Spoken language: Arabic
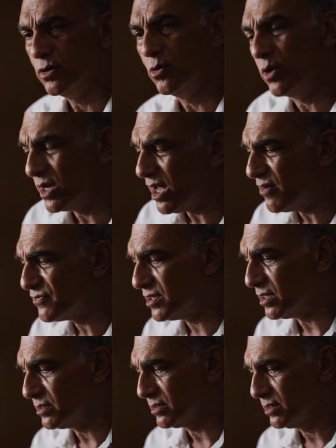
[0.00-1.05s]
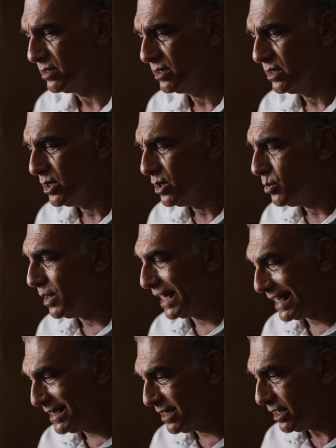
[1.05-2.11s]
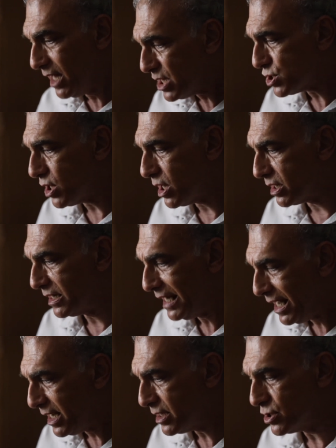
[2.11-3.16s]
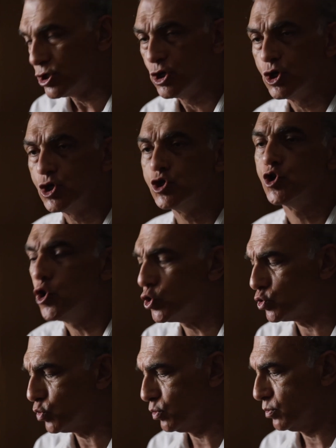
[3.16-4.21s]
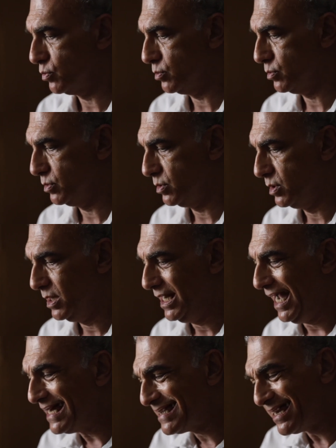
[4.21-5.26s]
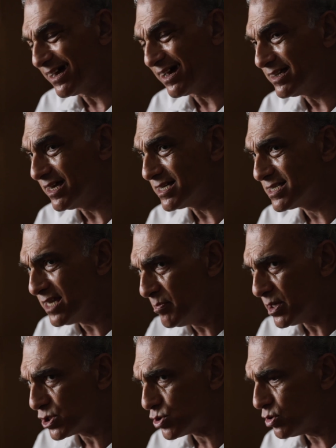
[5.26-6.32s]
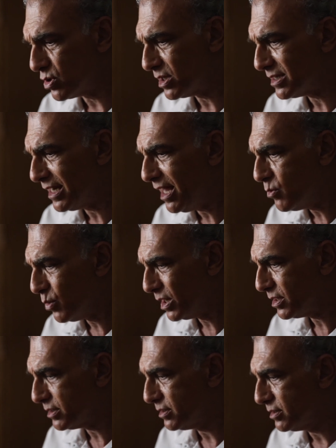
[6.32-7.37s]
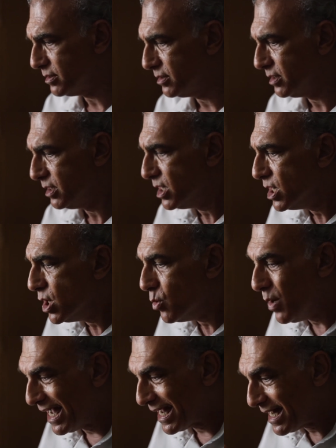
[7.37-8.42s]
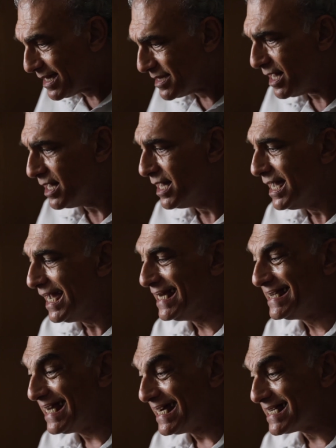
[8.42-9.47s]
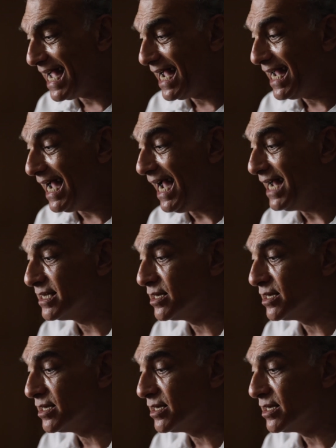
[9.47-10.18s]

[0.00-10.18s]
هو الأفضل ولكن الأشهر الآن جوتو حتى لقد أظلمت شهرة الأول وهكذا انتزع أحد